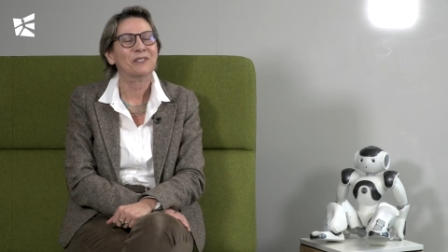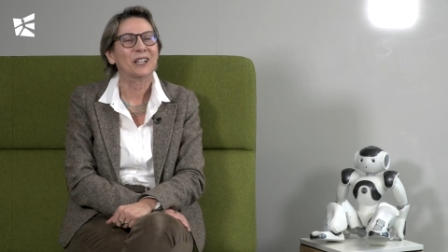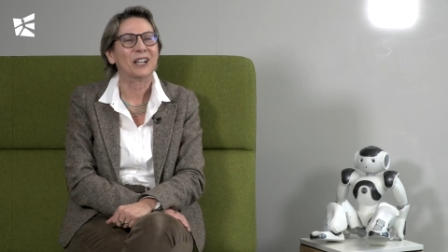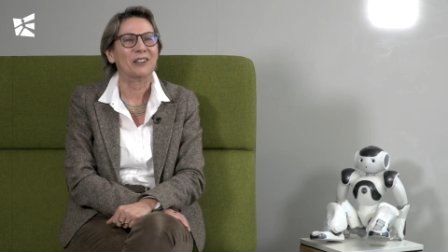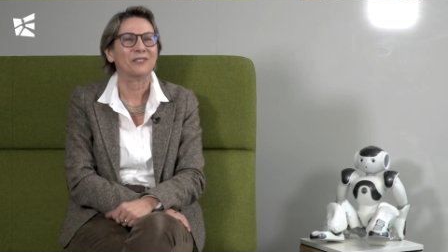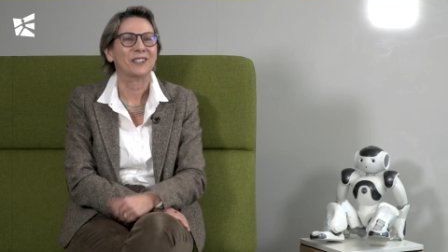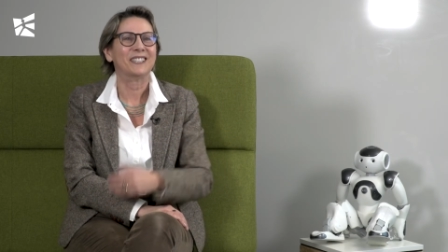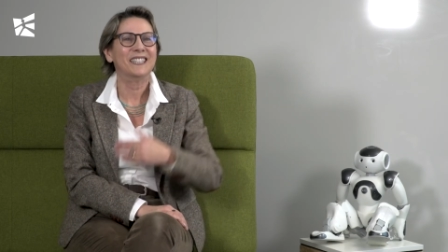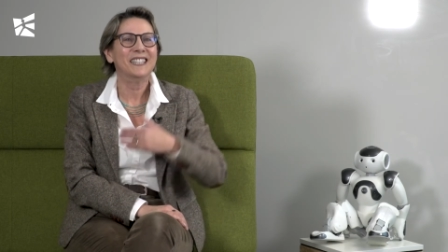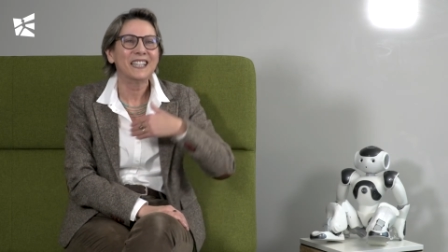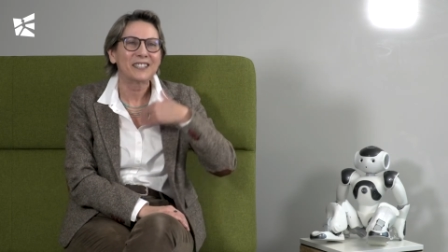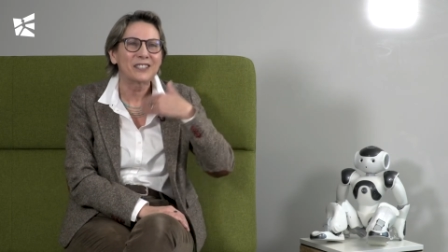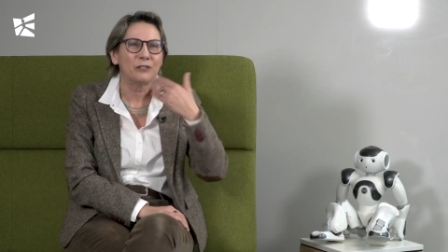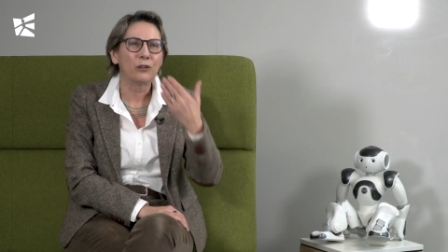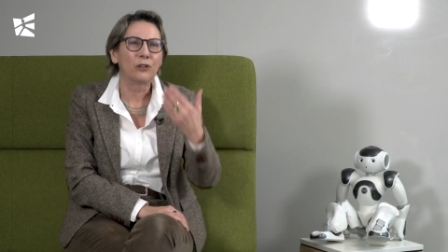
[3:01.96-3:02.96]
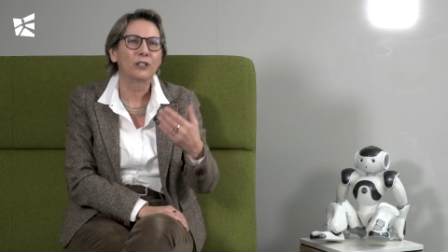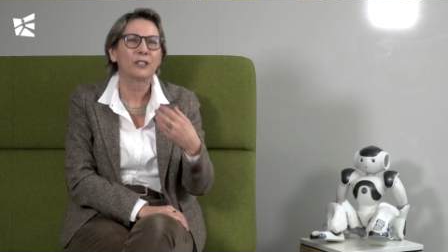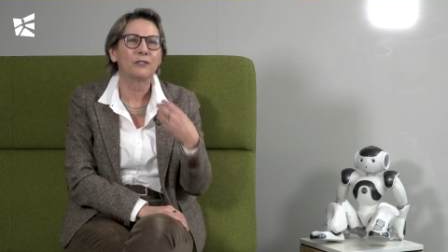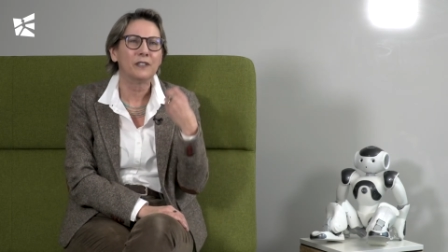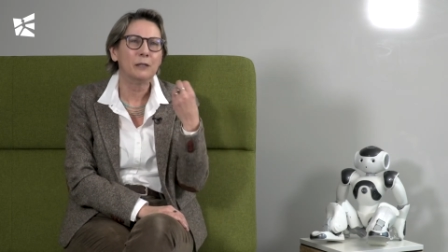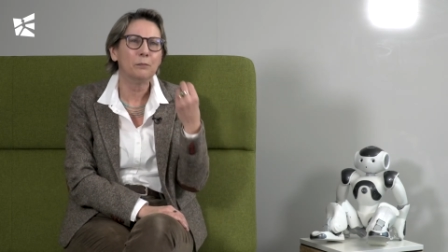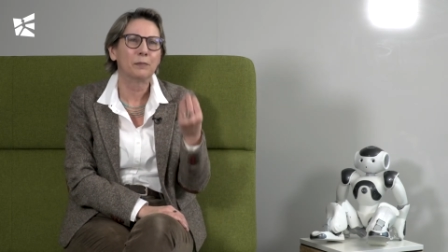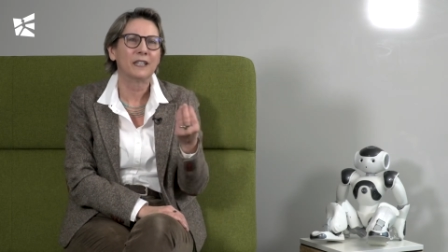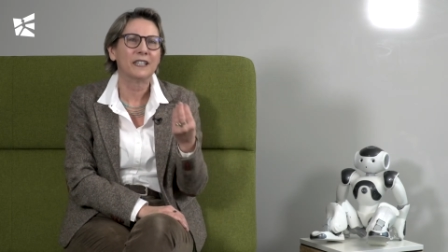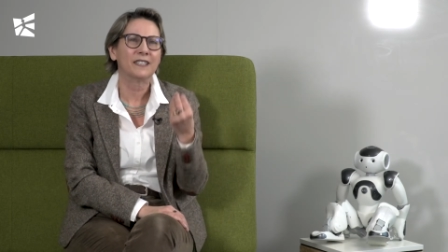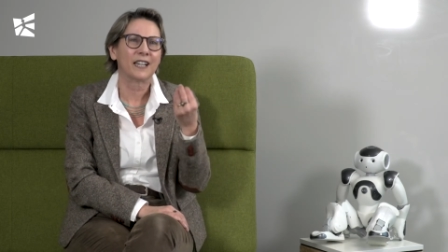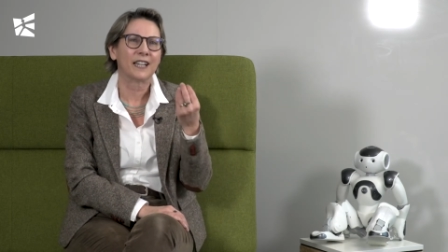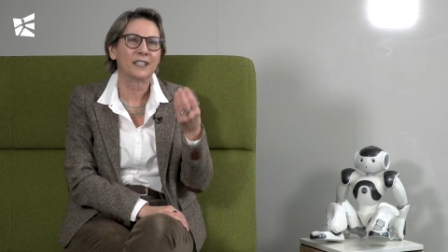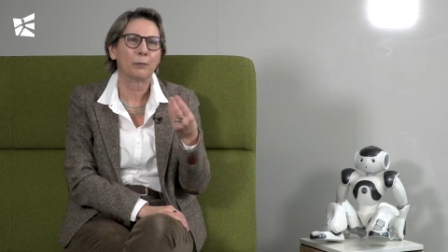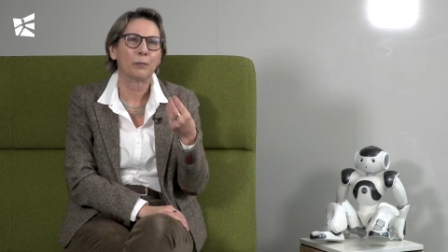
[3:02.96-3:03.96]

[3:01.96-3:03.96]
wie kann man die jetzt noch gewinnbringend, da